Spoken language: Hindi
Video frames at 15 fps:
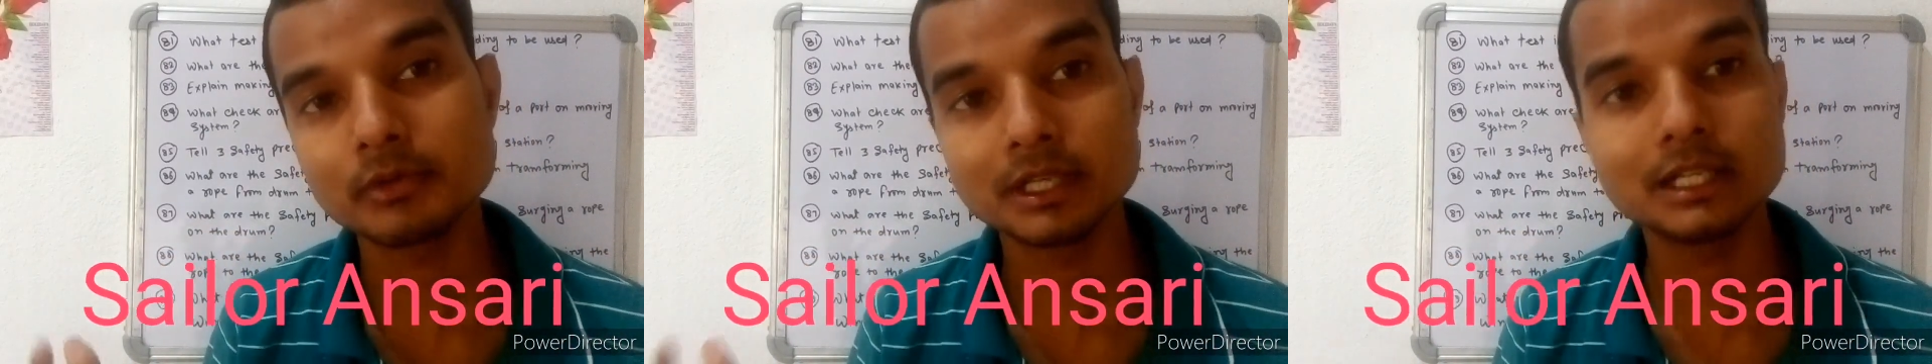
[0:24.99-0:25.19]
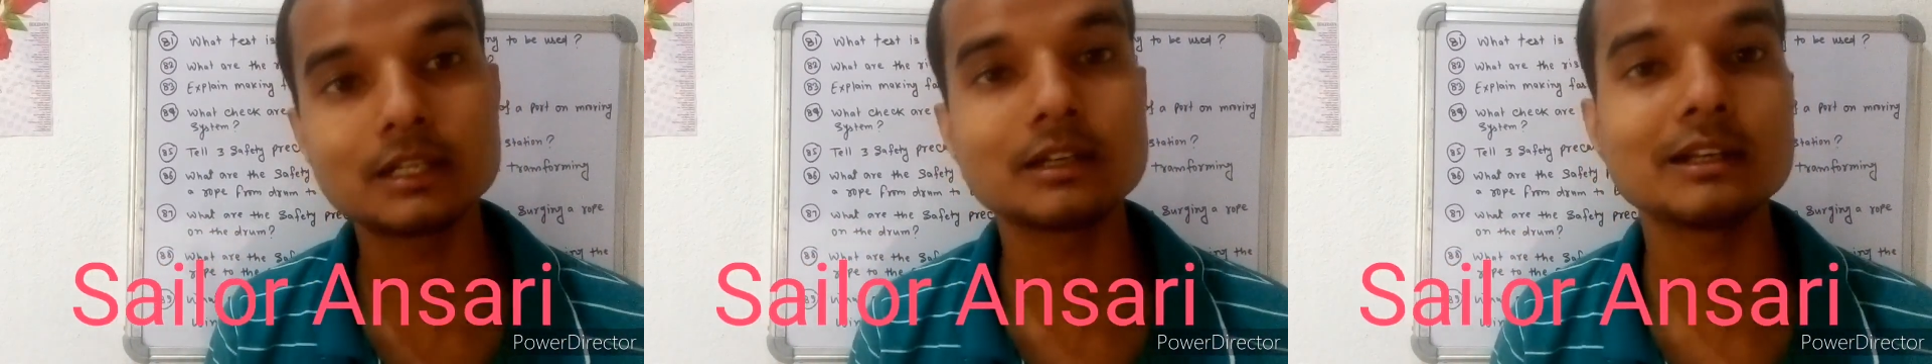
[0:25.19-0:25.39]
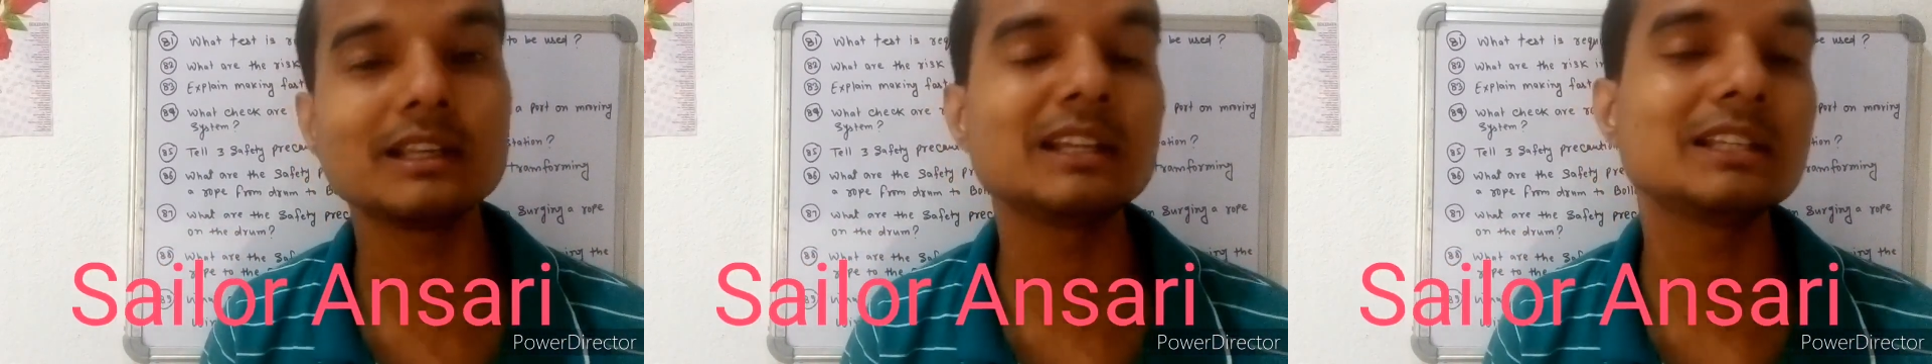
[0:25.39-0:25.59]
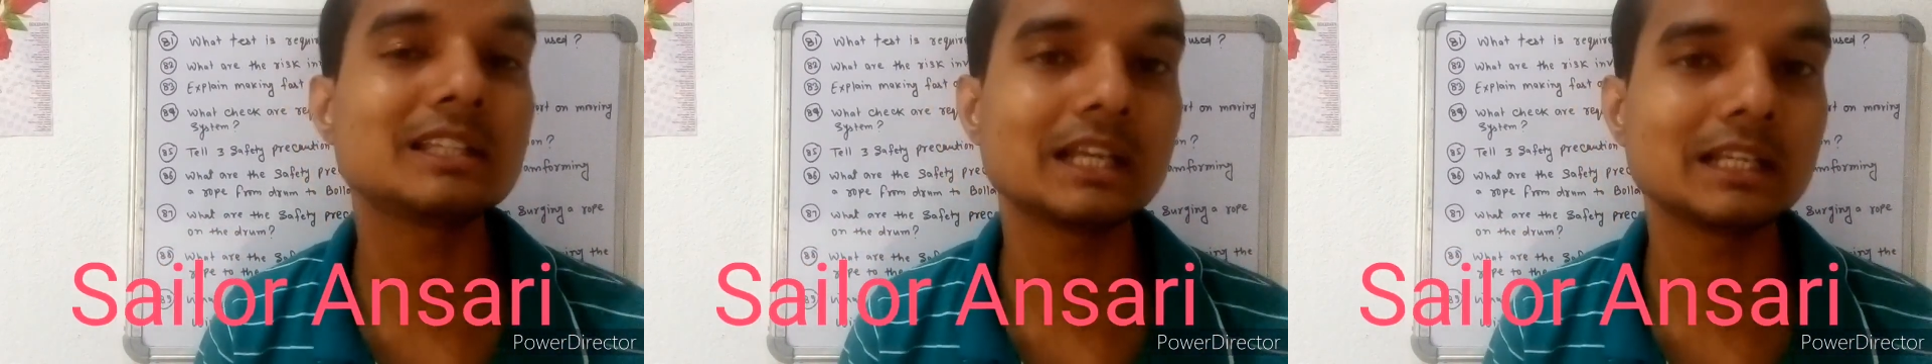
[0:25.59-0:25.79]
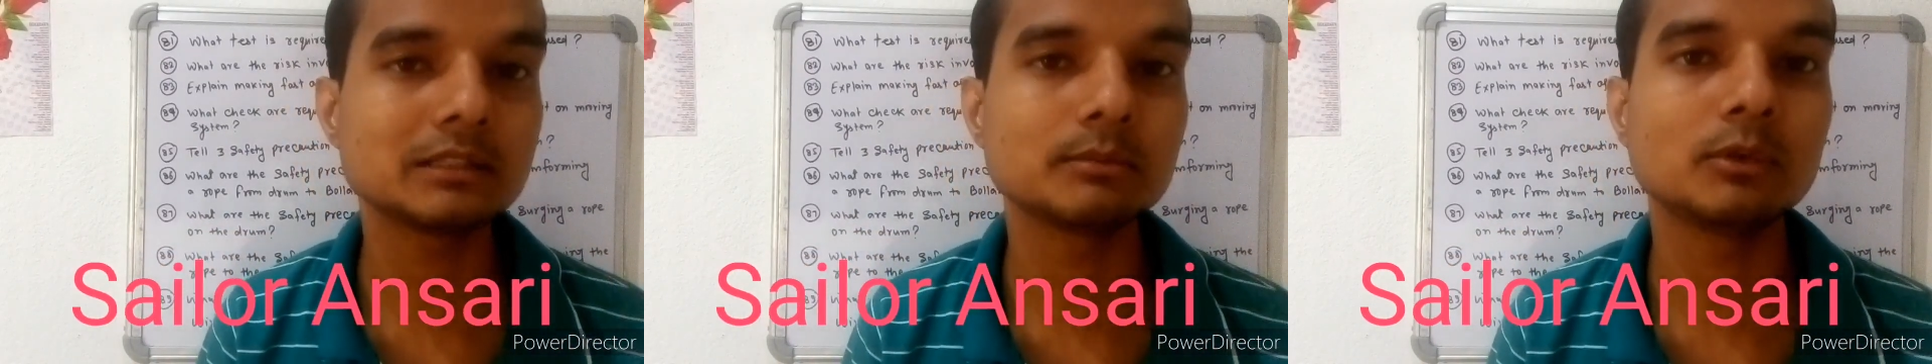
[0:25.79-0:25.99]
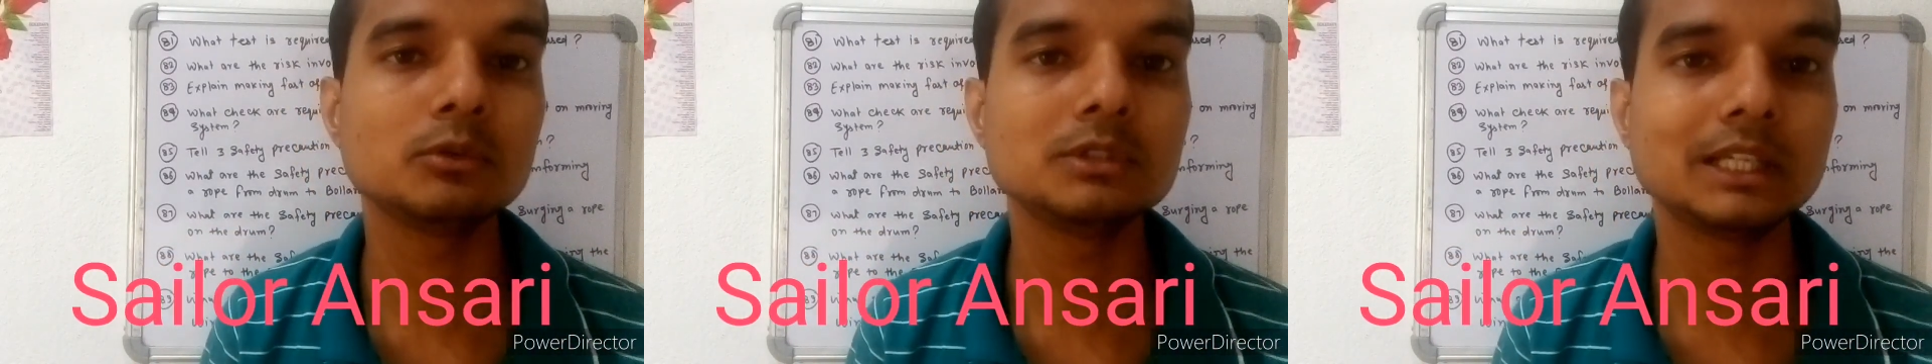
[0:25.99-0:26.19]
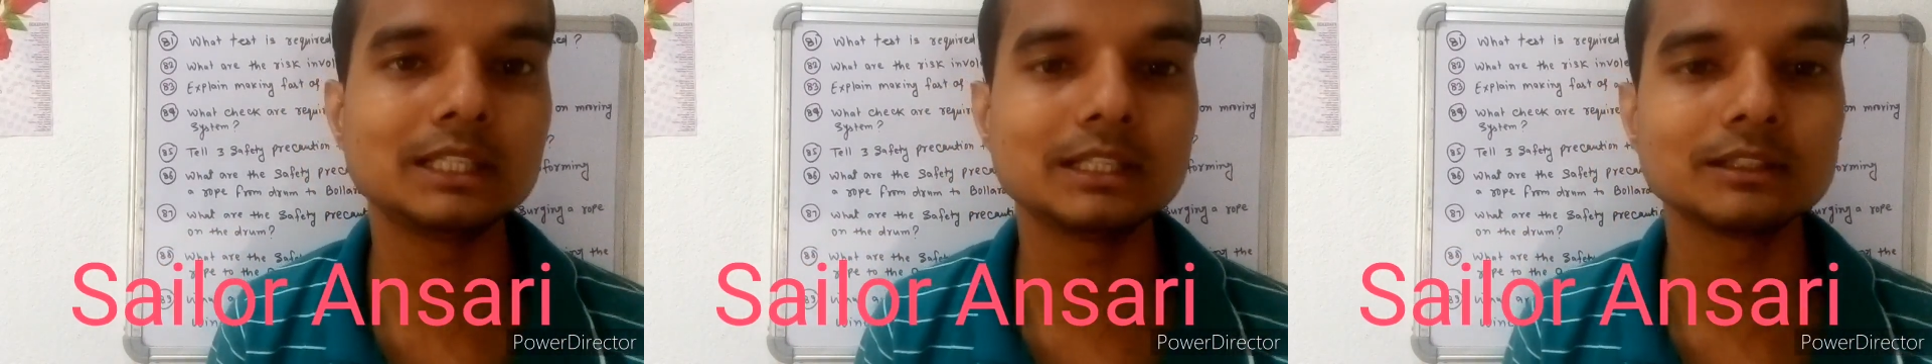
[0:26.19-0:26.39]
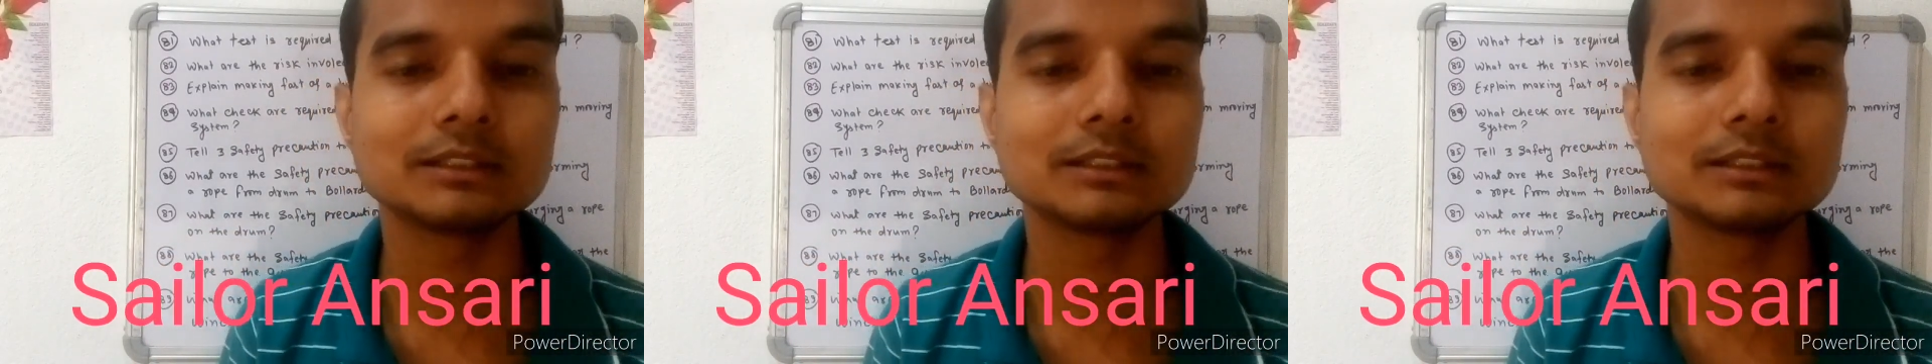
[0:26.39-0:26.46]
फेल करने की चांस बहुत ज़्यादा